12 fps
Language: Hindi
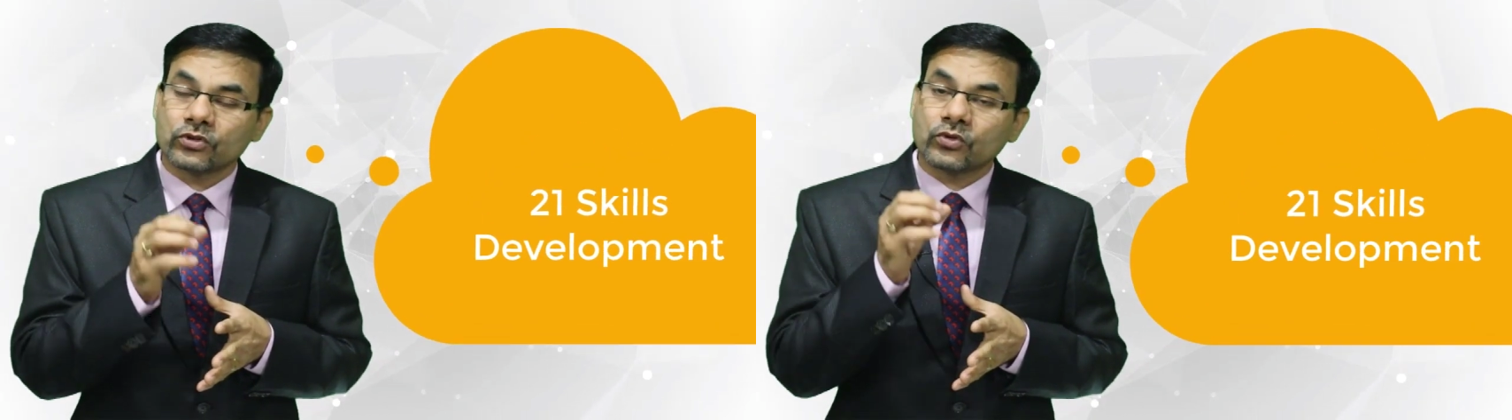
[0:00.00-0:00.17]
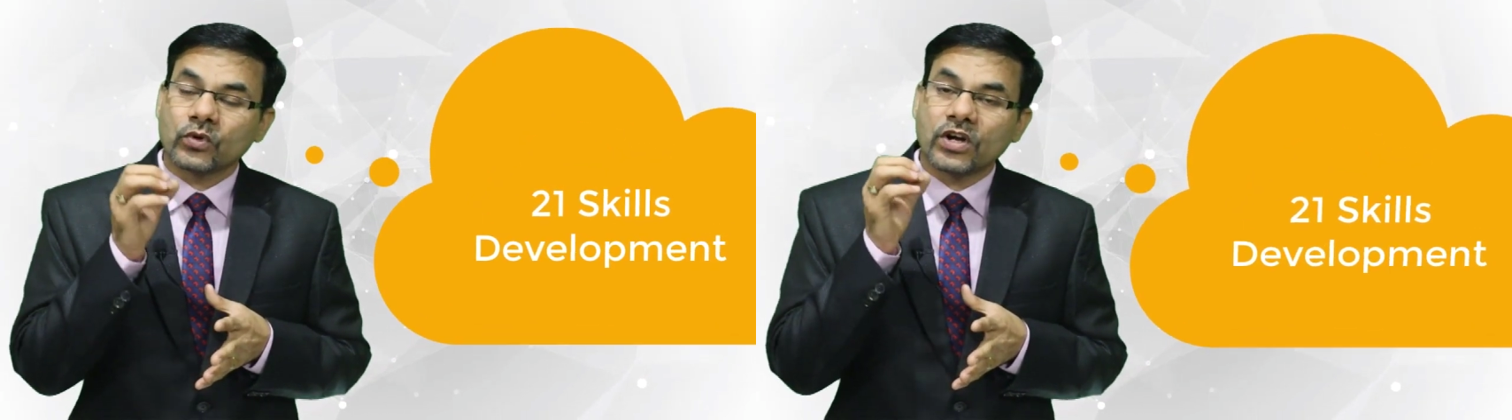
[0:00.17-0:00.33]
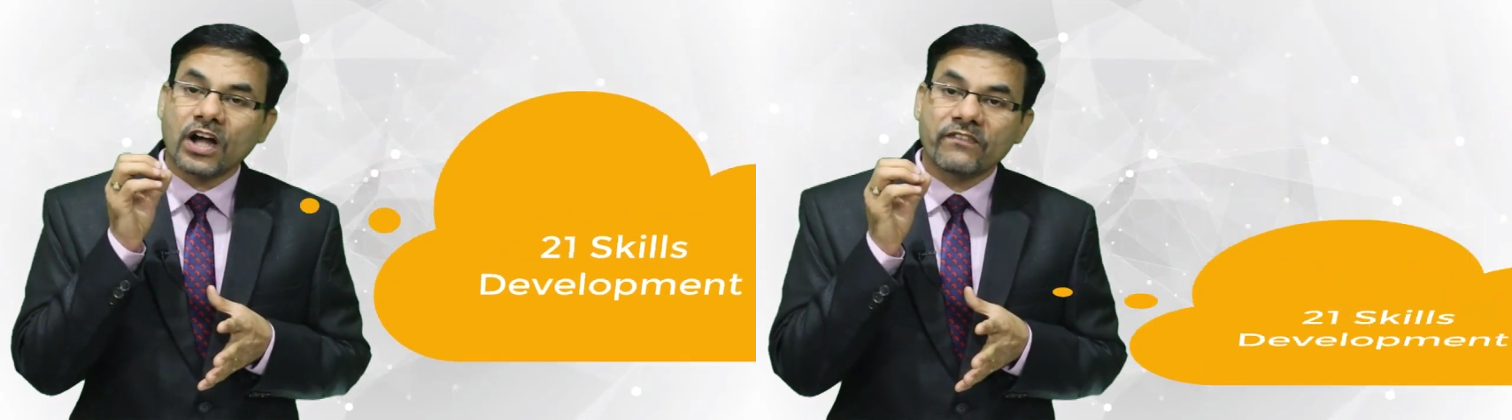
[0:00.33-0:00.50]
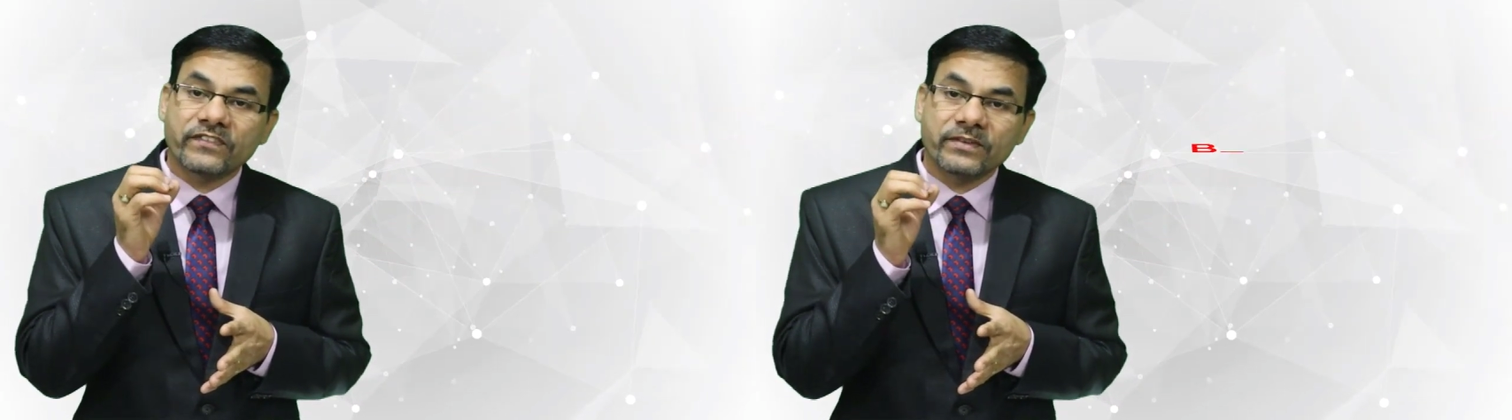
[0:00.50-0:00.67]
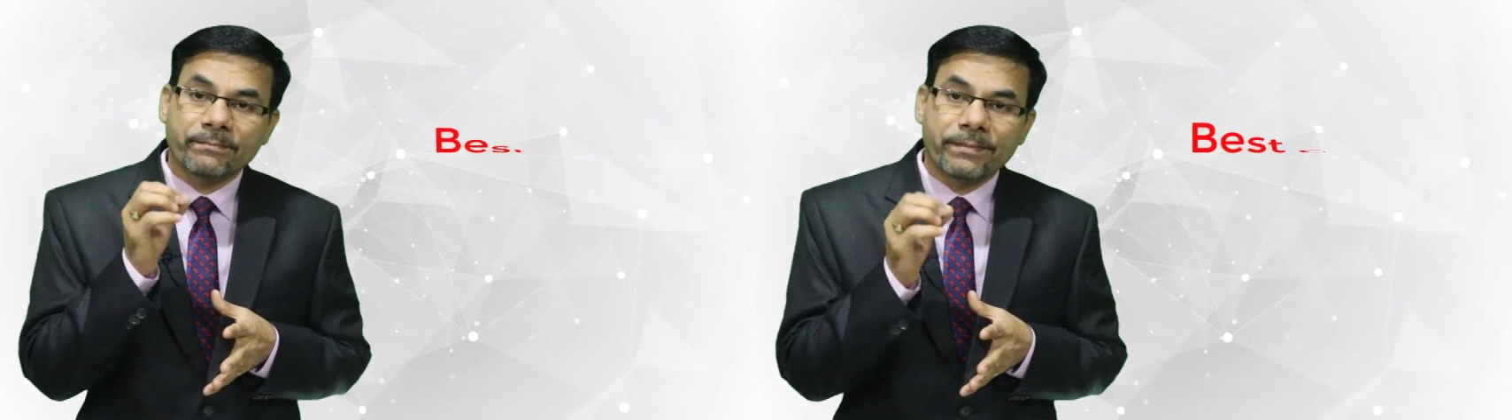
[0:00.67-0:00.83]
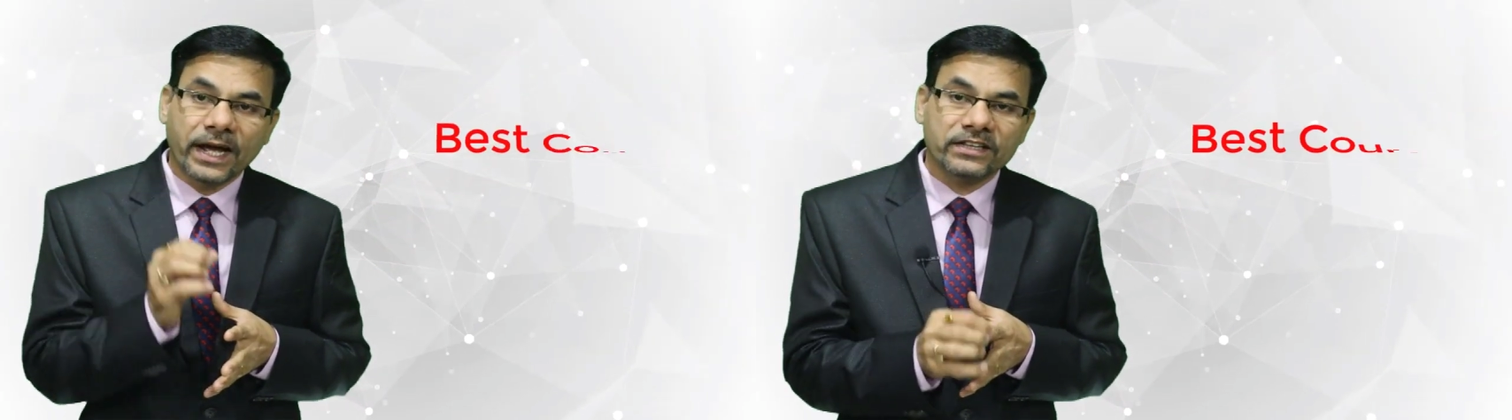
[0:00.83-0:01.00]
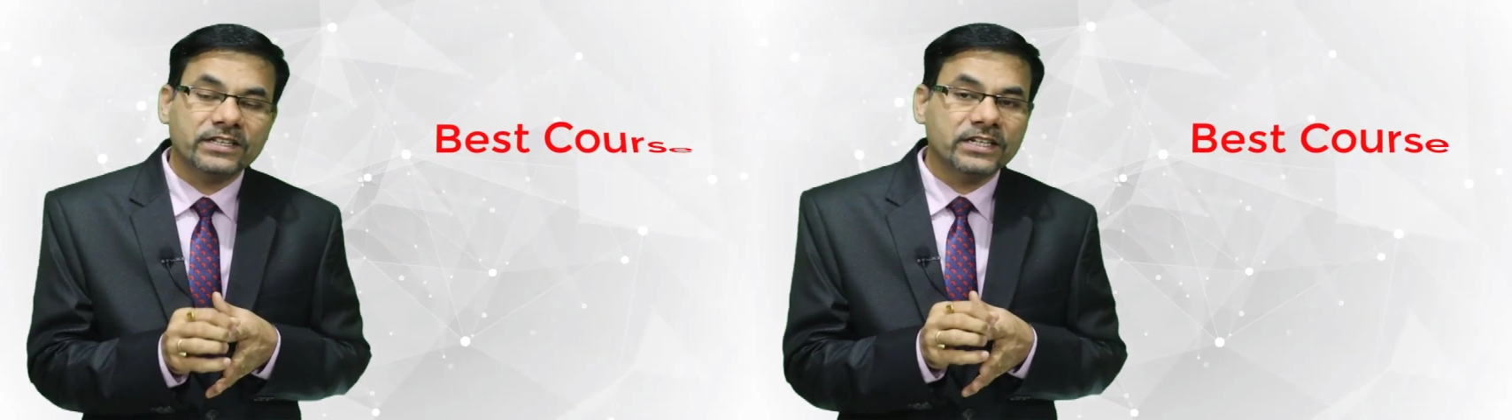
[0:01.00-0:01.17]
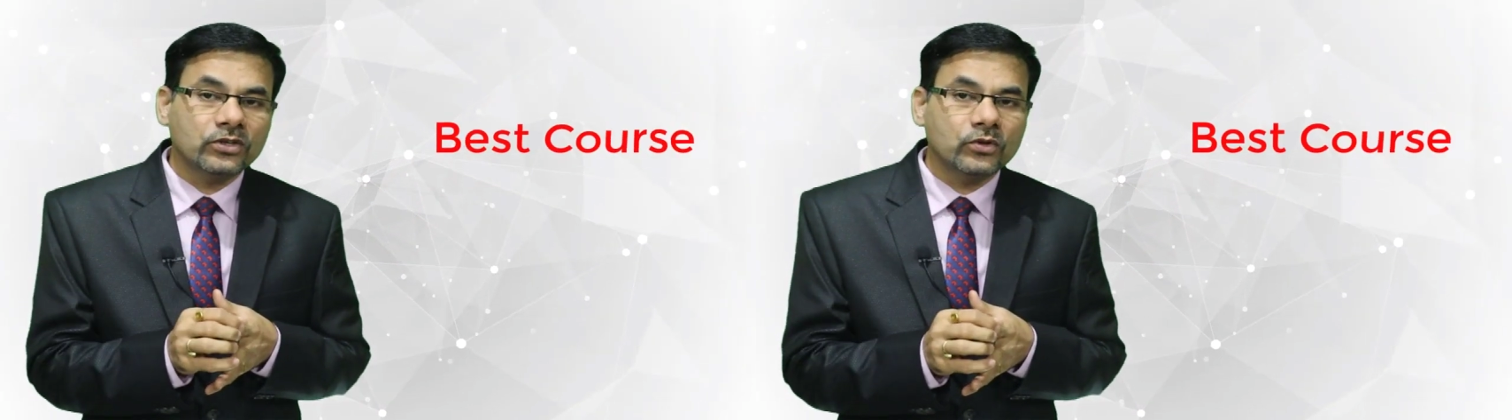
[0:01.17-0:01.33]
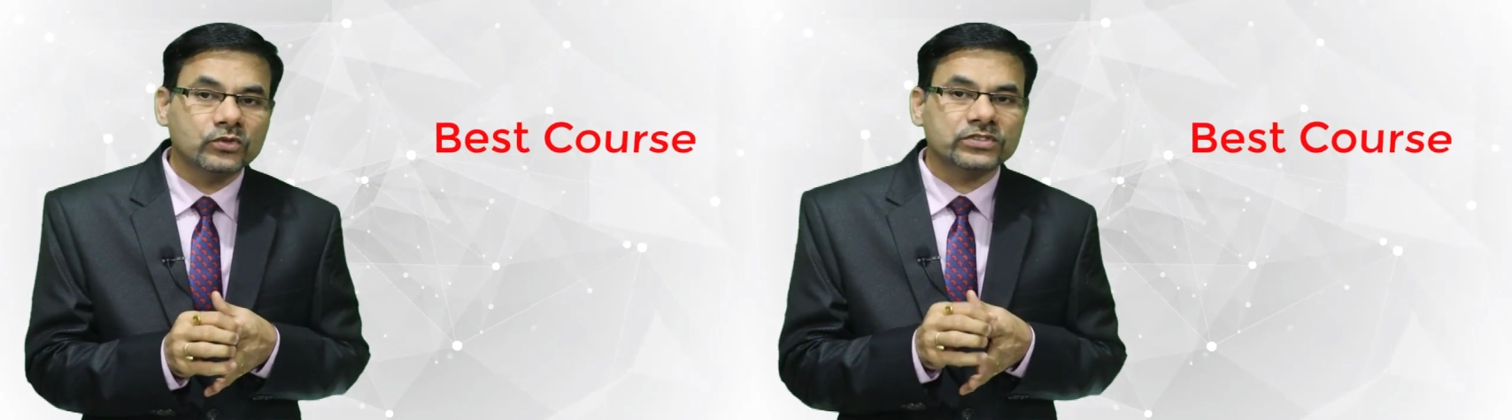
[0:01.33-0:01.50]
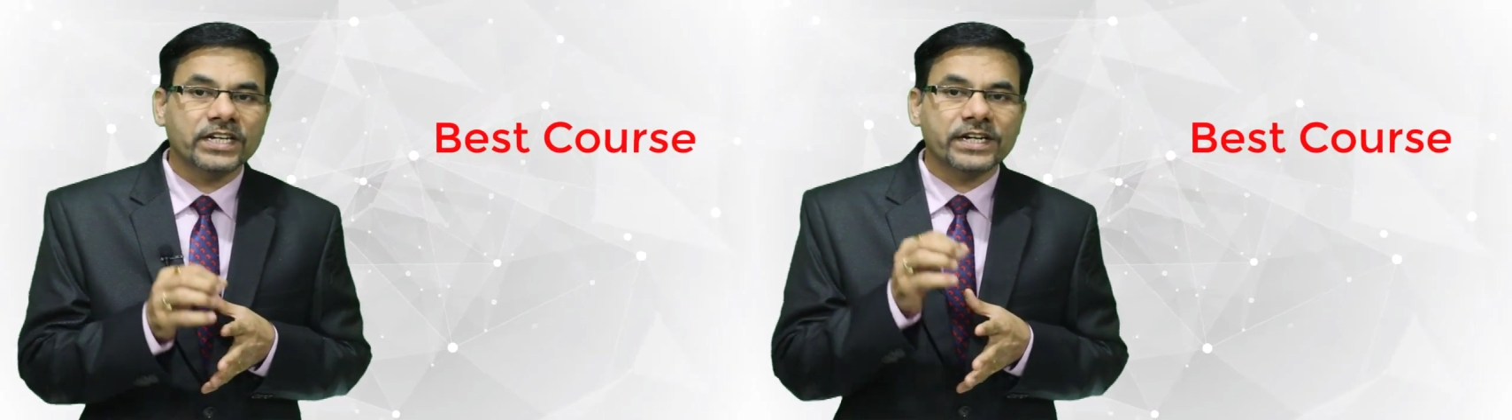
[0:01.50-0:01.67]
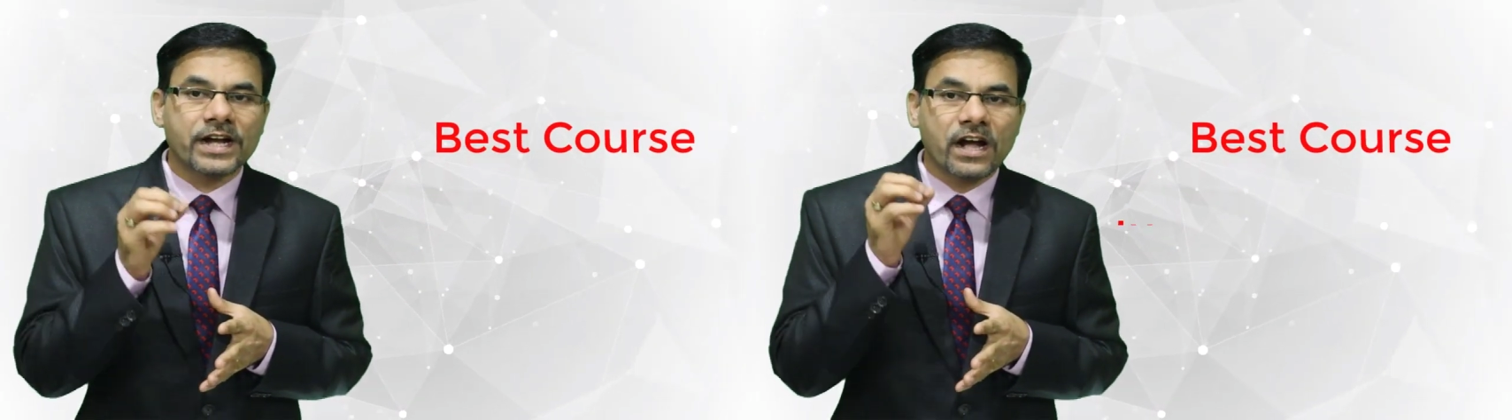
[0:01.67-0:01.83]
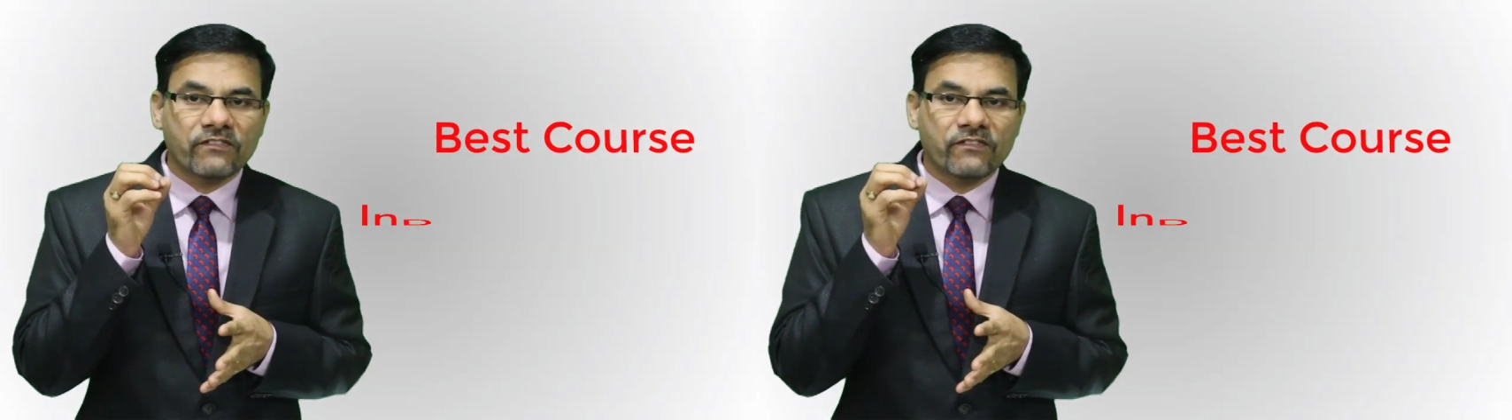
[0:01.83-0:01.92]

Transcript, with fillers: तो काफ़ी बेहतर कोर्स है